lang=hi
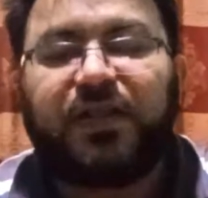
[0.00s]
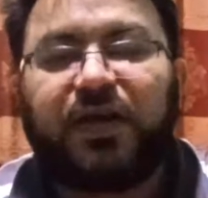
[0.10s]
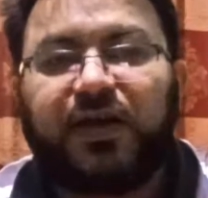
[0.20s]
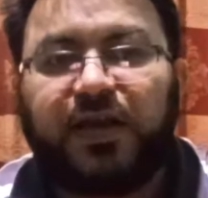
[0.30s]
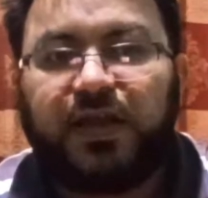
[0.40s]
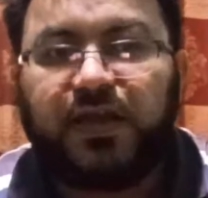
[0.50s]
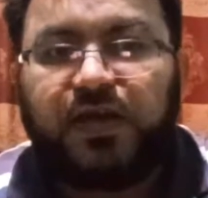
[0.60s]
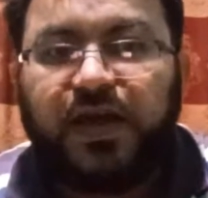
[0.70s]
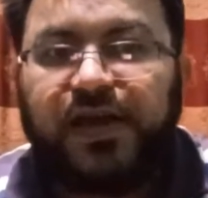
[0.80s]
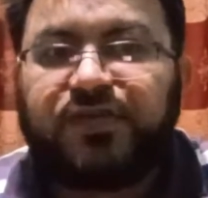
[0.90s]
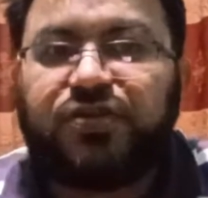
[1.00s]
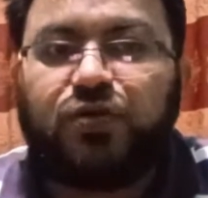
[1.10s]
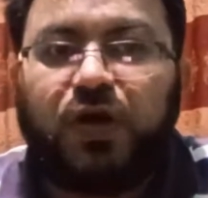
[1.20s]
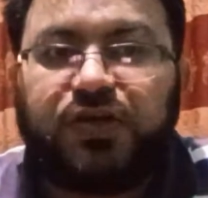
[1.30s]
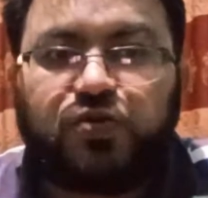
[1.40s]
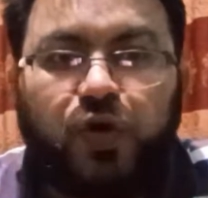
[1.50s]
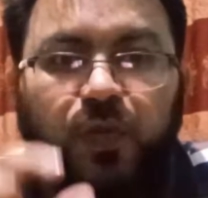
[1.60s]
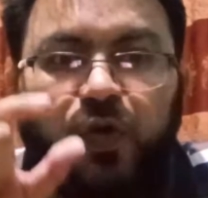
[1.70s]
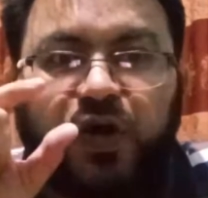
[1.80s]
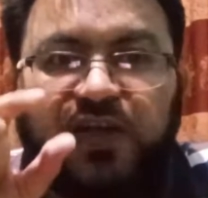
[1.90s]
पैदा करें ऐसी नॉइज़ को
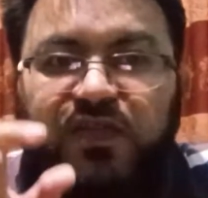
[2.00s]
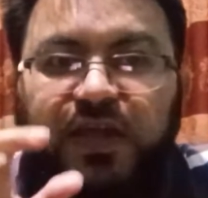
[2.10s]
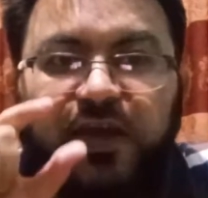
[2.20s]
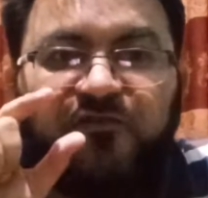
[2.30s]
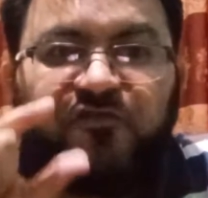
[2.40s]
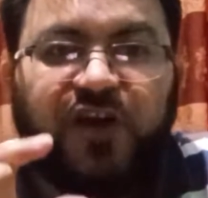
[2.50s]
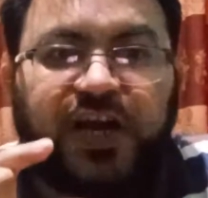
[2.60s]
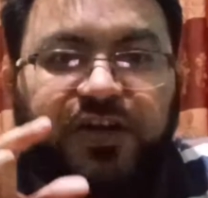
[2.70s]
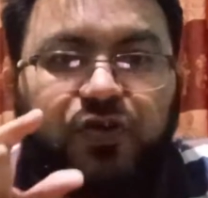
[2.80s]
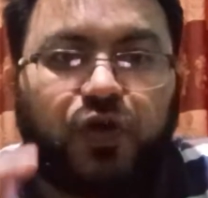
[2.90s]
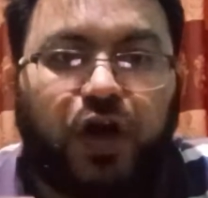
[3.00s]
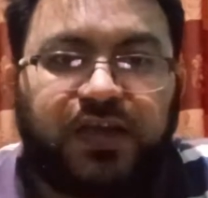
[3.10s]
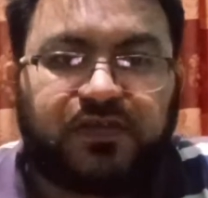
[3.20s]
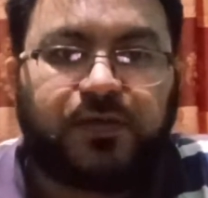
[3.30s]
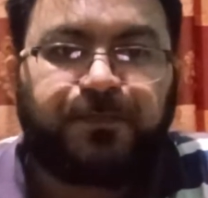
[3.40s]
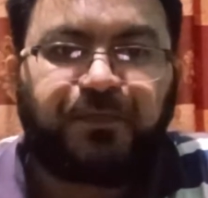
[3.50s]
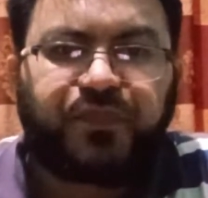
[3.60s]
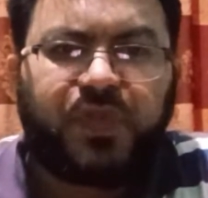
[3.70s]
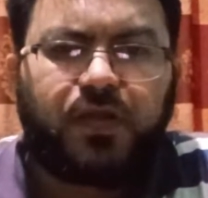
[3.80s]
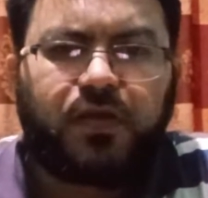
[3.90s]
हम लोग कहते हैं वाइट नॉइज़
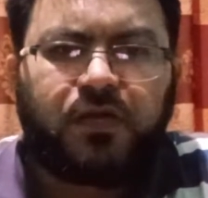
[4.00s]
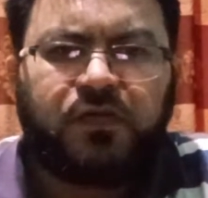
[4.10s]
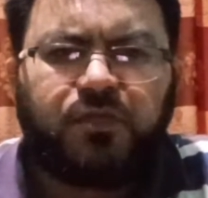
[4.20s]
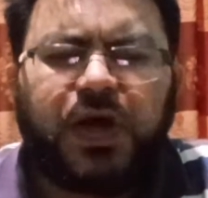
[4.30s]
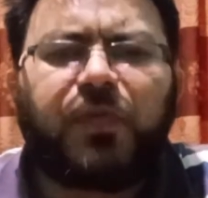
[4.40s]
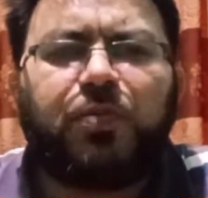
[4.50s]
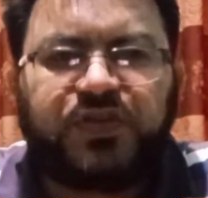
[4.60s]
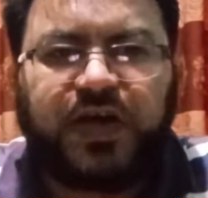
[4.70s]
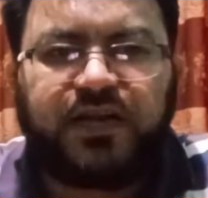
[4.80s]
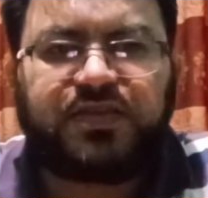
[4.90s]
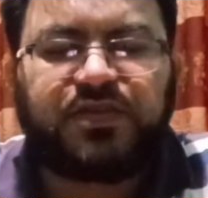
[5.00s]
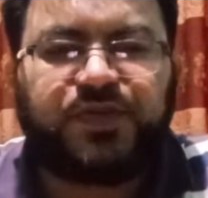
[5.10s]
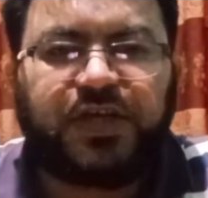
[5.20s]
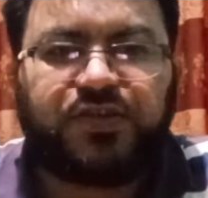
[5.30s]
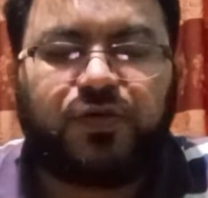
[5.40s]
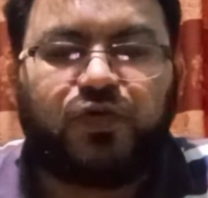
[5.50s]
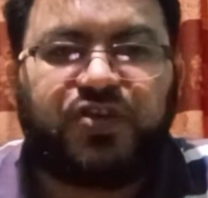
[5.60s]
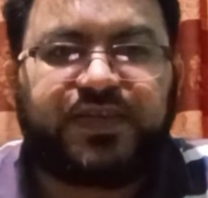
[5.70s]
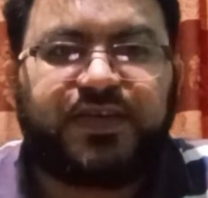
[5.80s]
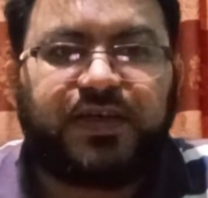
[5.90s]
आपको मिसाल से समझा देता हूँ
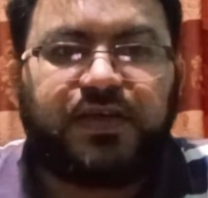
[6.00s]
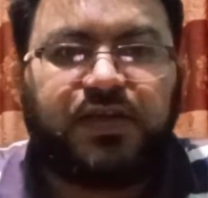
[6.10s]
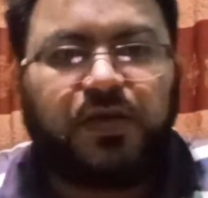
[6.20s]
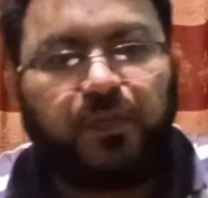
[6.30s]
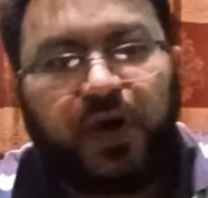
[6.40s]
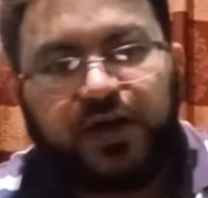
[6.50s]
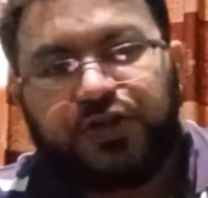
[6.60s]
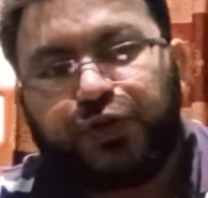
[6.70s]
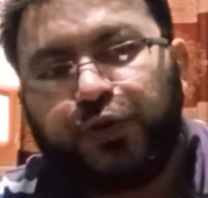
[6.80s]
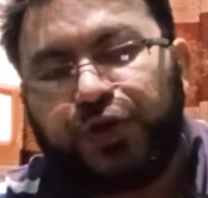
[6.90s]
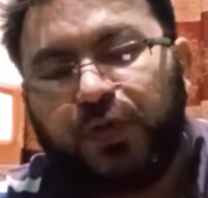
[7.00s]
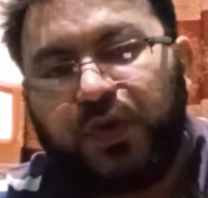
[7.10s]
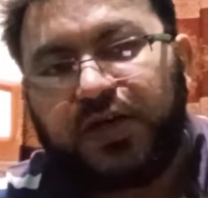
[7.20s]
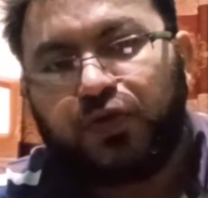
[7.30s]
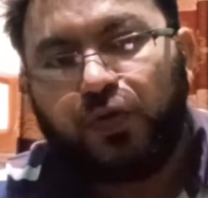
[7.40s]
जैसे बारिश हो रही है बाद